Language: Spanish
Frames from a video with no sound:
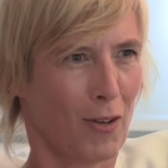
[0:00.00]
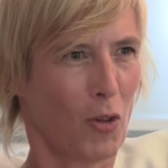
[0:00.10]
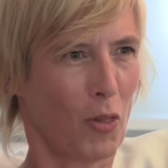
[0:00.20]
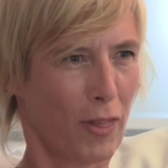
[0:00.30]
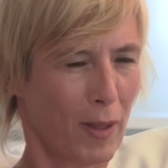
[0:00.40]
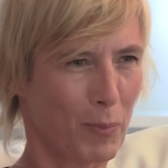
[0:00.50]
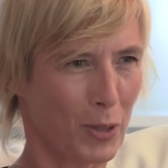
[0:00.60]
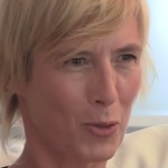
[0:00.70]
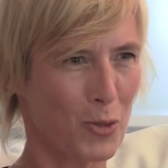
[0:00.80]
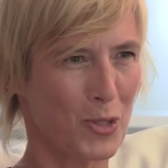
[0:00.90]

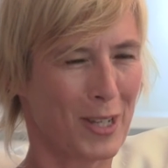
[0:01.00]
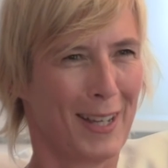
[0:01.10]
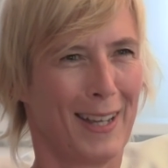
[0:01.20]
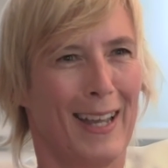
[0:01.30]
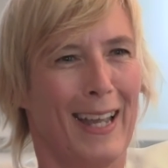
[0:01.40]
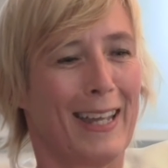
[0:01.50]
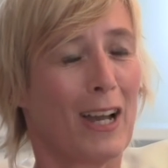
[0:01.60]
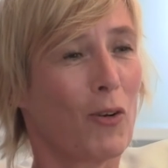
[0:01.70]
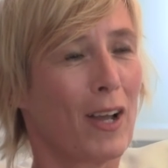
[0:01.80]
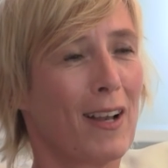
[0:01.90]
conceptos, y
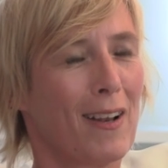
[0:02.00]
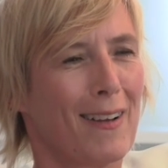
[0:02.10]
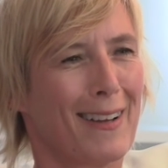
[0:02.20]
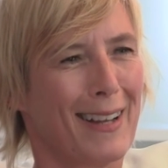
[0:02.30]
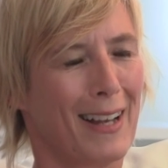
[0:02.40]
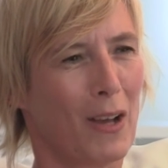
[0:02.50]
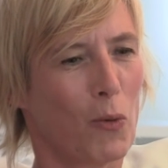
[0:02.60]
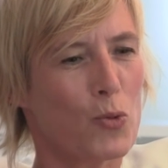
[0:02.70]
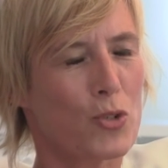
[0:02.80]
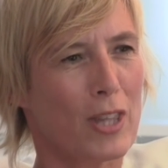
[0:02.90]
aunque él le
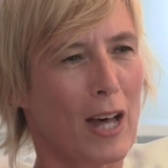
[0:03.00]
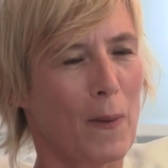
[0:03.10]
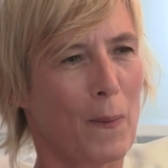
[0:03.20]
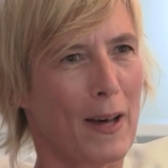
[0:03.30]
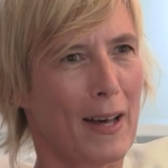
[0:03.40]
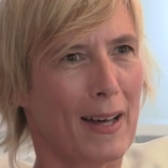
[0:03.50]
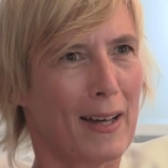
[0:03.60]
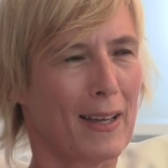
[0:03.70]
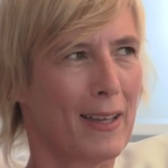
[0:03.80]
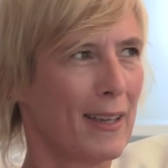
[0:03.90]

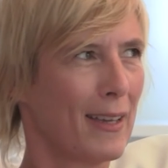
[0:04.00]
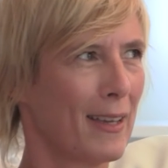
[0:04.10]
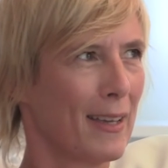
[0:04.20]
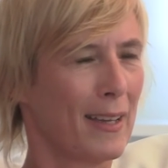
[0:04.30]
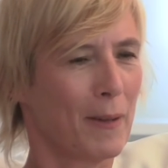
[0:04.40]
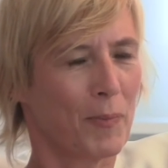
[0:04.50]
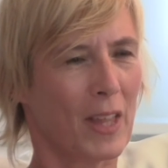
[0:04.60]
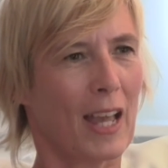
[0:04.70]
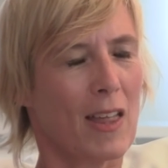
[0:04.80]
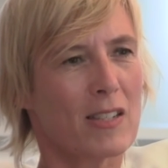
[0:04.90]
gustaba eh,
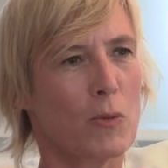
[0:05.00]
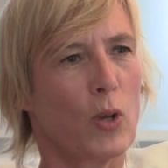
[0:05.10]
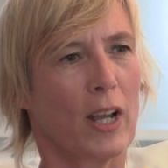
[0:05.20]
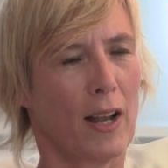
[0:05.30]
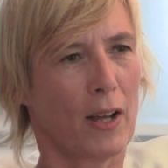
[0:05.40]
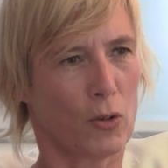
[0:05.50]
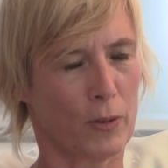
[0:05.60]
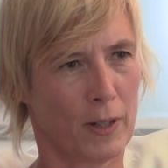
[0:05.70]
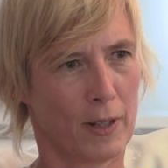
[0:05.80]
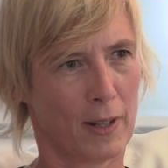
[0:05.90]
que quedase muy
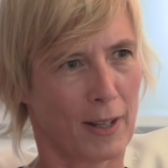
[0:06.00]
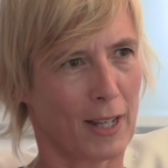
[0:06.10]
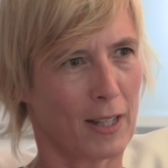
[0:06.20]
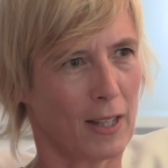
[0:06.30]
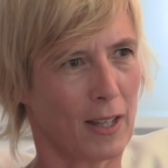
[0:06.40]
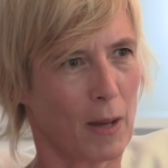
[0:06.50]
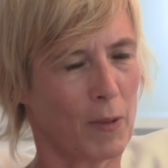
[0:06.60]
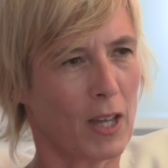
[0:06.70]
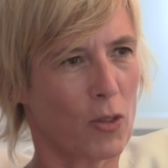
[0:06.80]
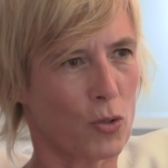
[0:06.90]
claro que
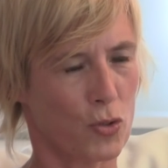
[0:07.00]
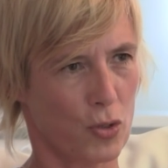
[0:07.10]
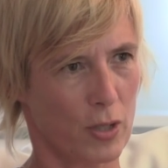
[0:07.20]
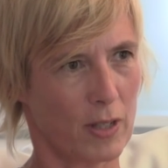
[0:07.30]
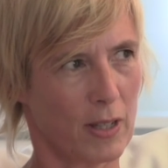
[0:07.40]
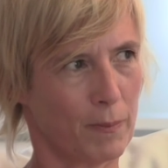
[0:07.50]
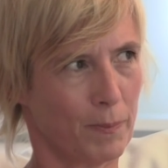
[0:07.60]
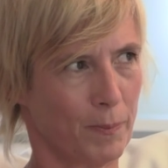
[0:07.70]
había dos, eh,